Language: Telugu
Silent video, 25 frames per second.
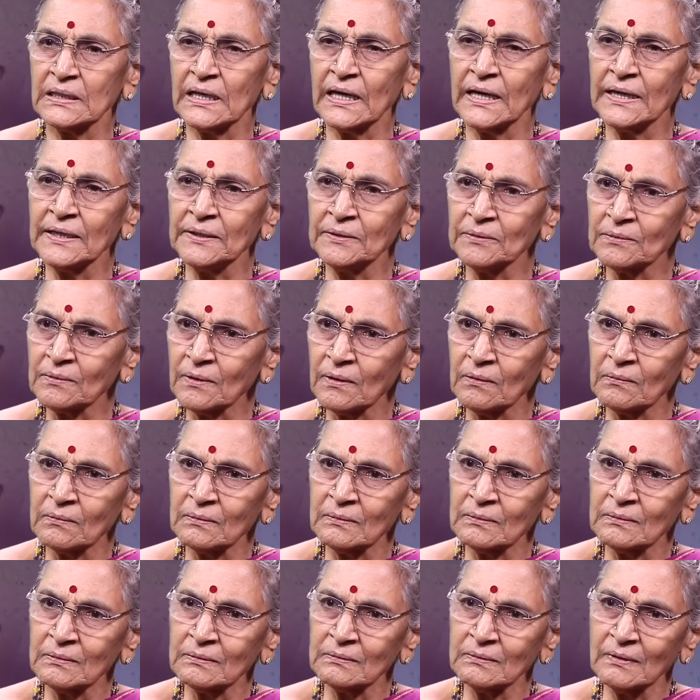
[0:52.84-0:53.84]
ఏ ఇంట్లో
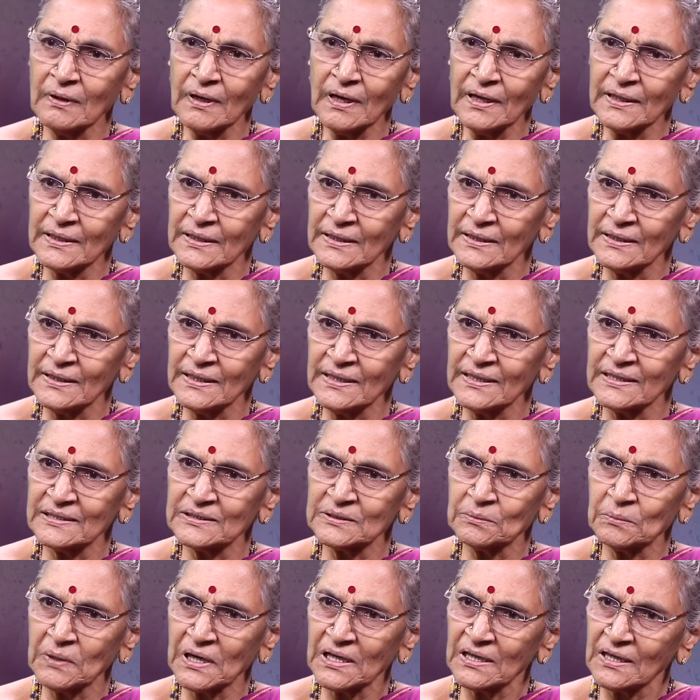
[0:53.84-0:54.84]
ఉంటుందో ఆ ఇంటి
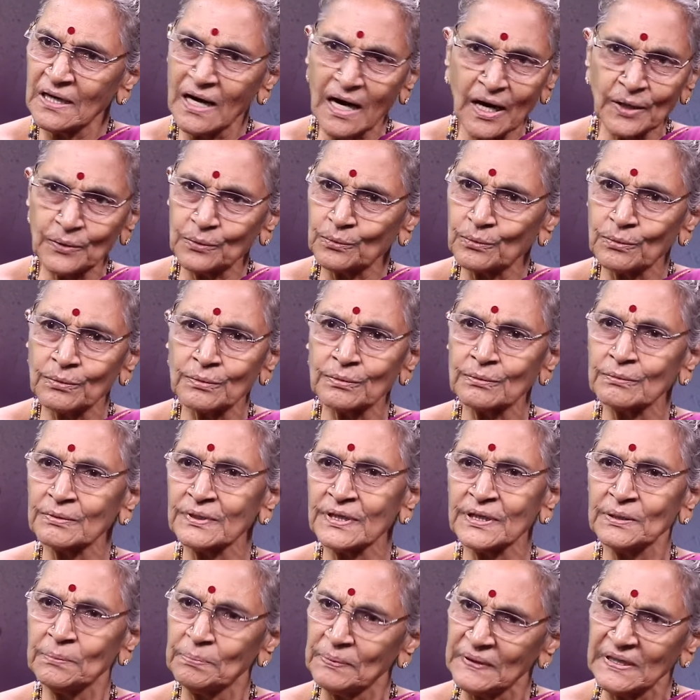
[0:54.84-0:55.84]
యజమాని హాని
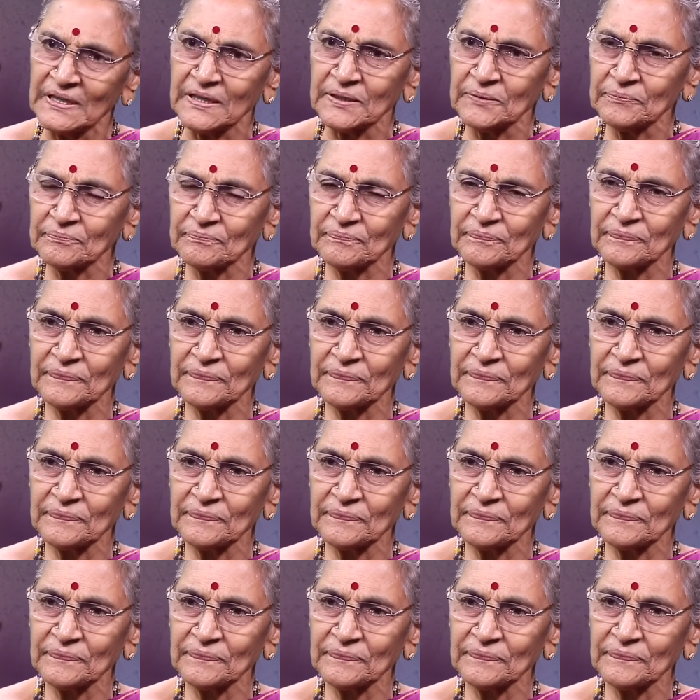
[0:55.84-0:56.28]
కోరుకునేది పిల్లి